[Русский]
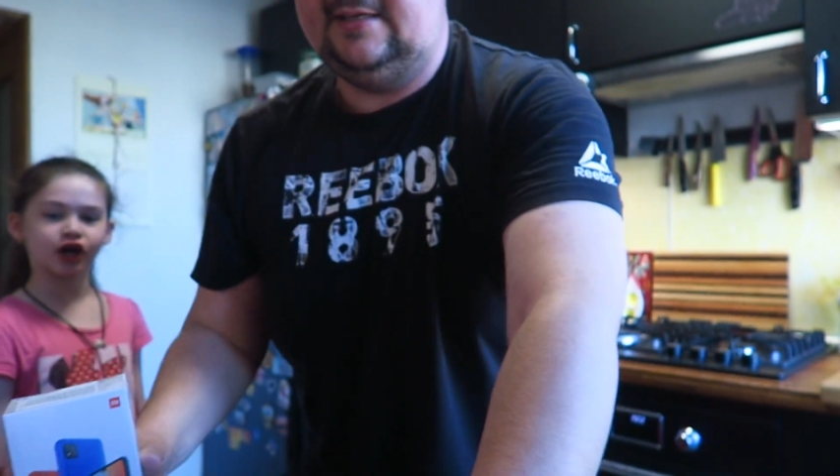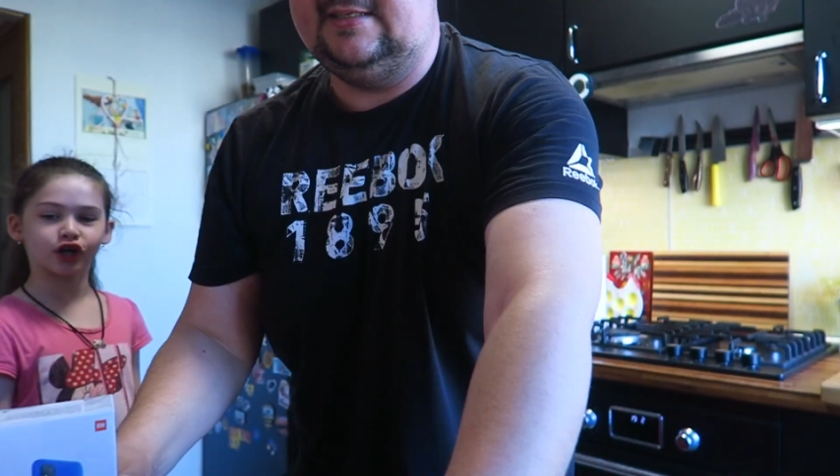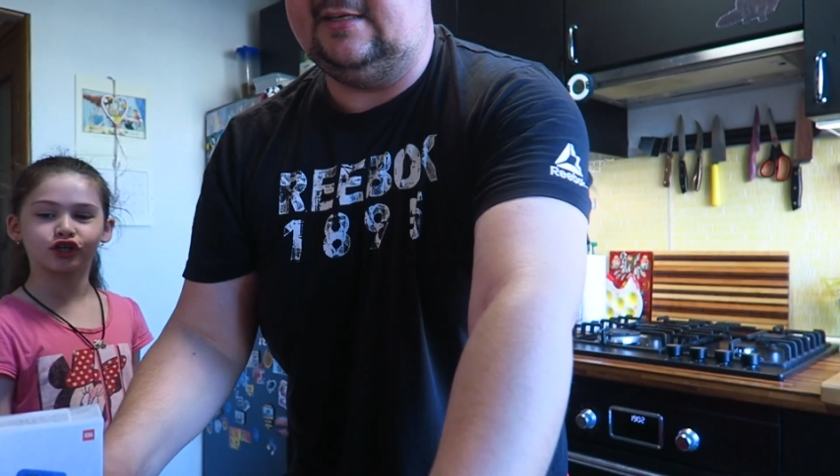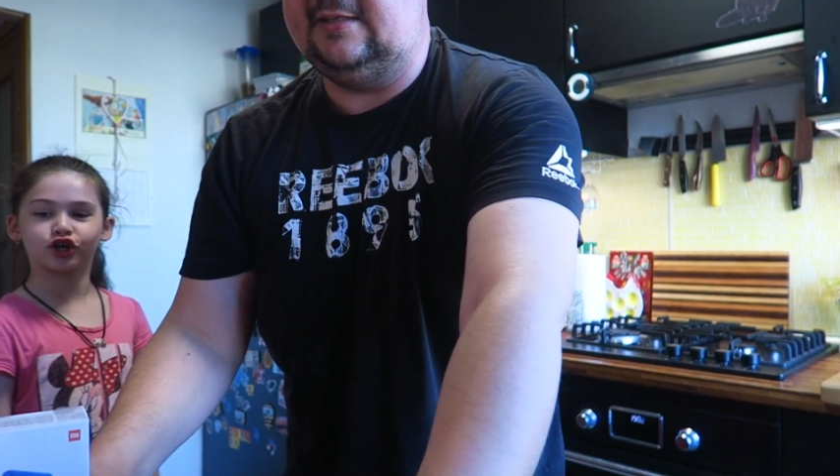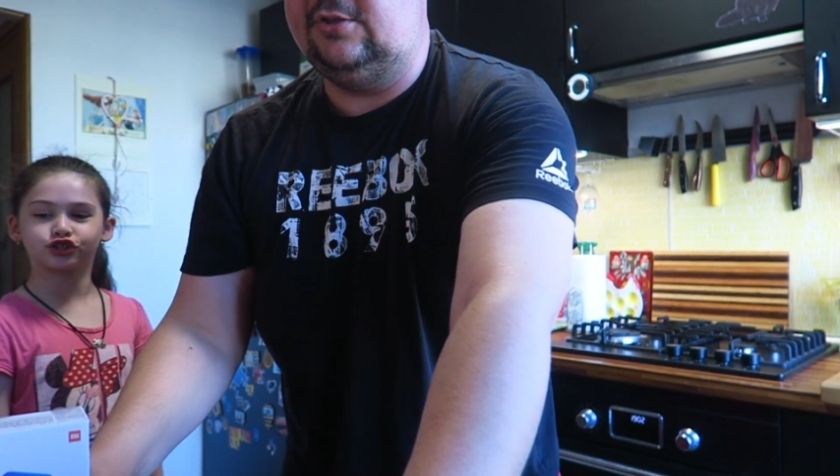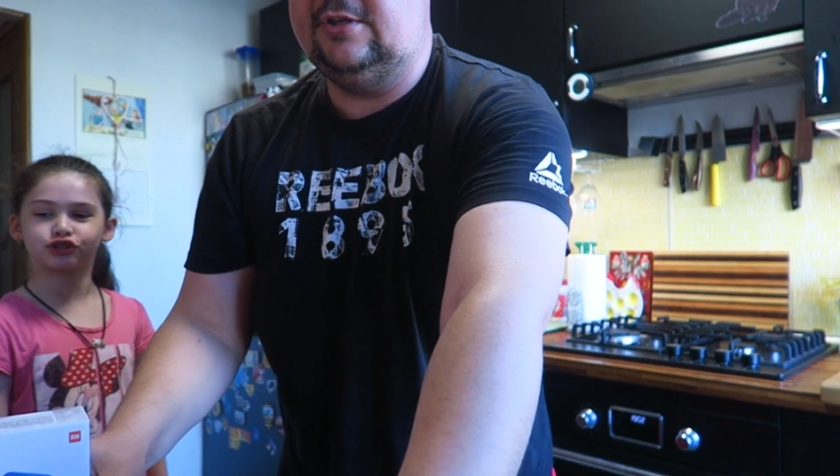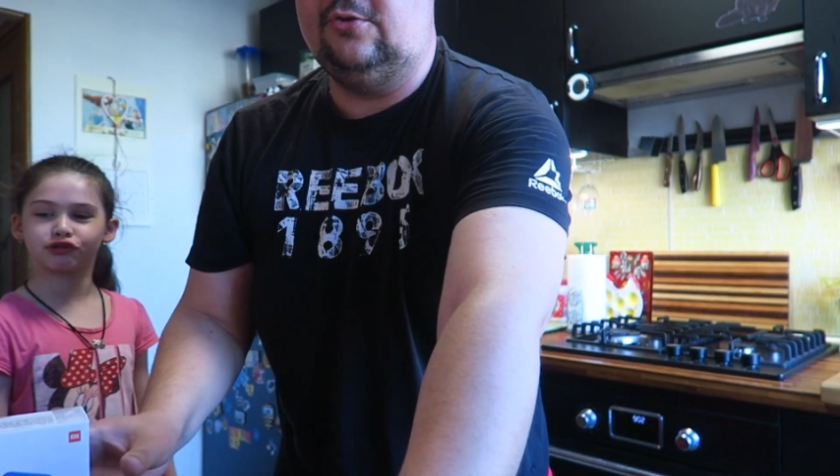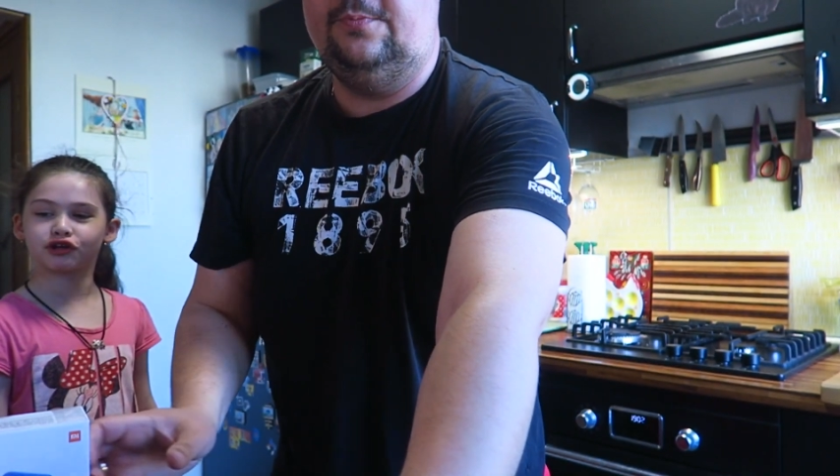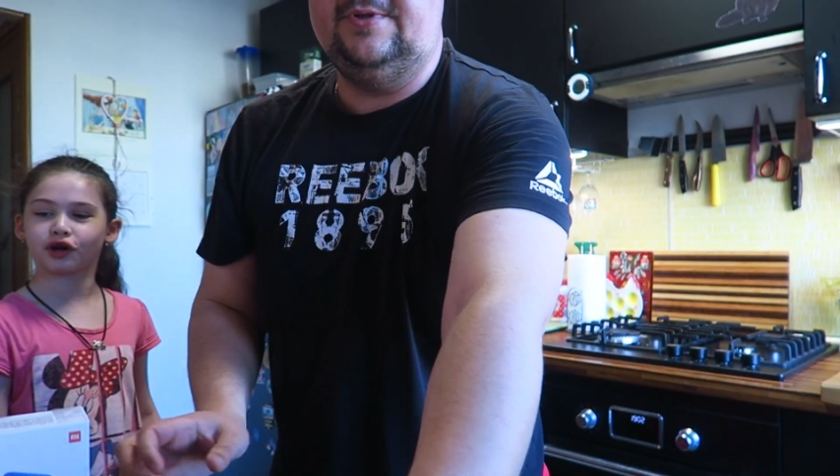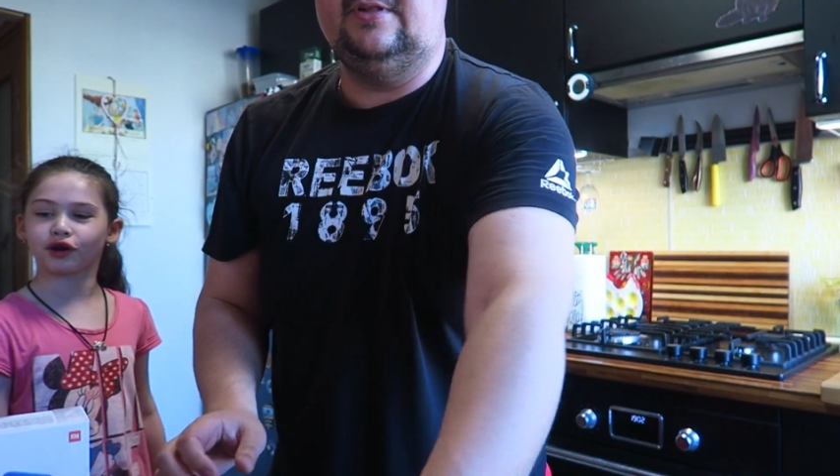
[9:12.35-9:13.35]
И а сразу же
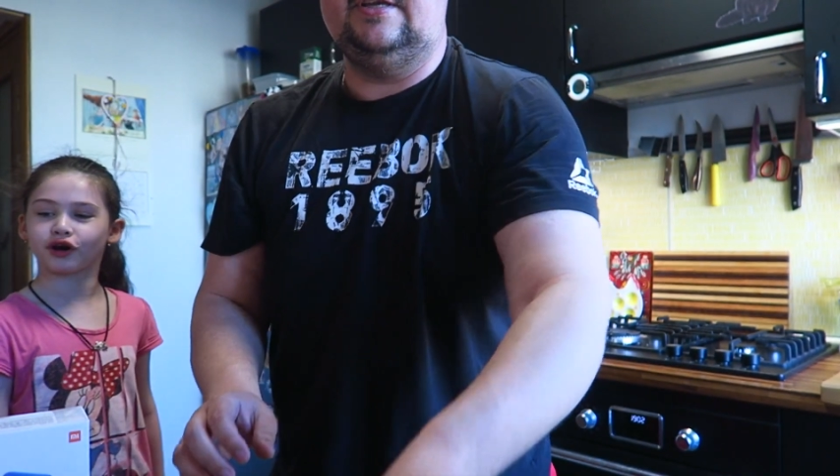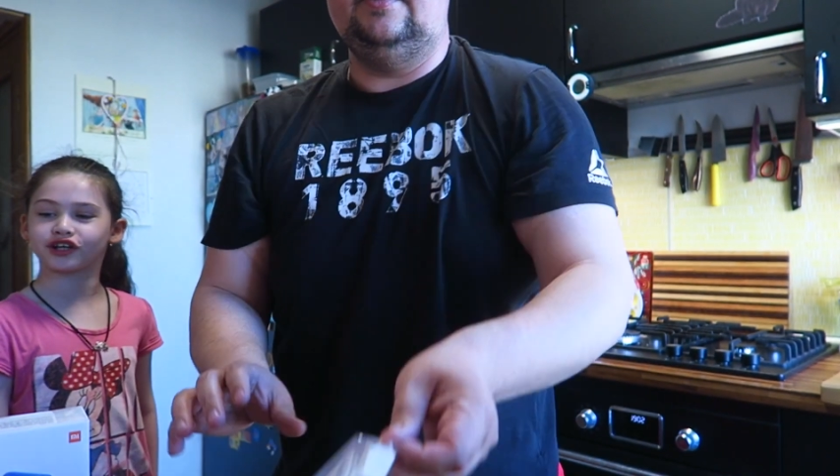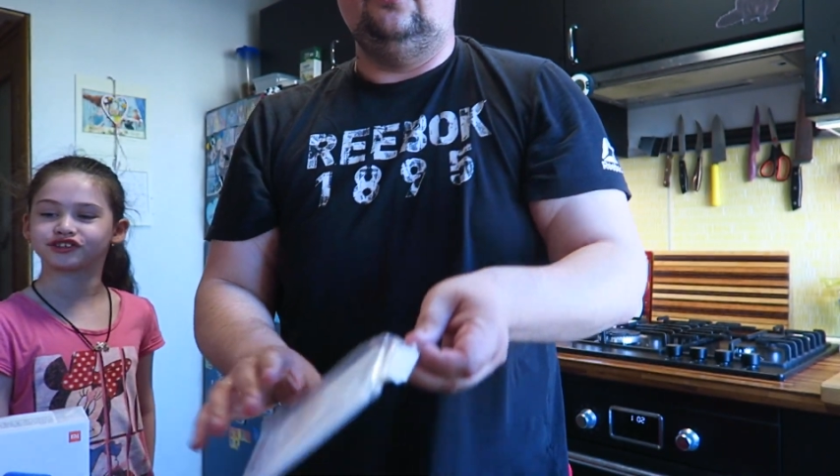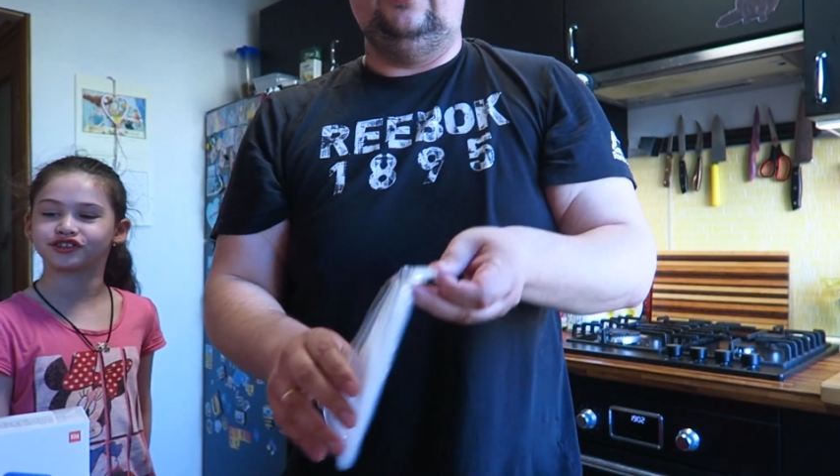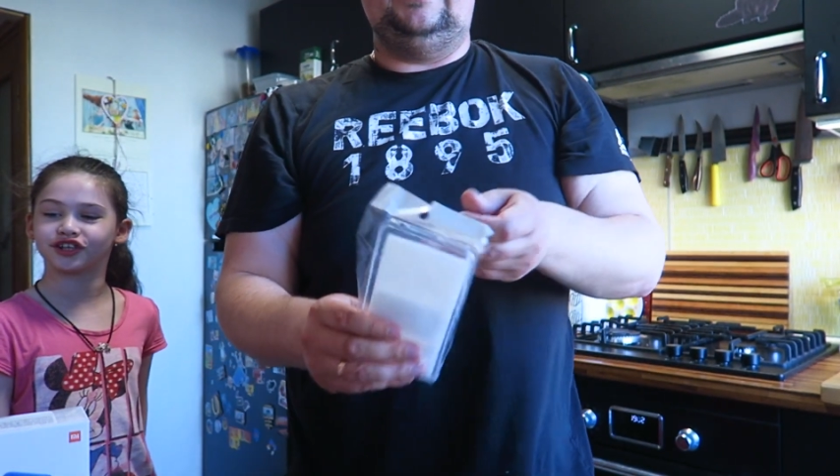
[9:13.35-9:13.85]
купил к нему